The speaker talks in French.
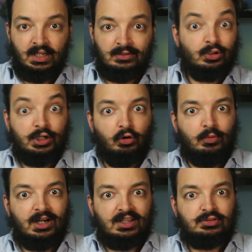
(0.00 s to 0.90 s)
Et donc les
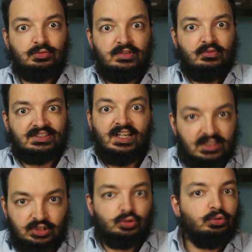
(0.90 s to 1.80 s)
Romains là-dessus, ils voient ça,
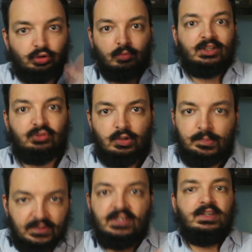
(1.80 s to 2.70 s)
ils sautent dans le bateau et
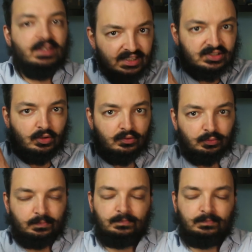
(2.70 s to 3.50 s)
puis ils s'en vont.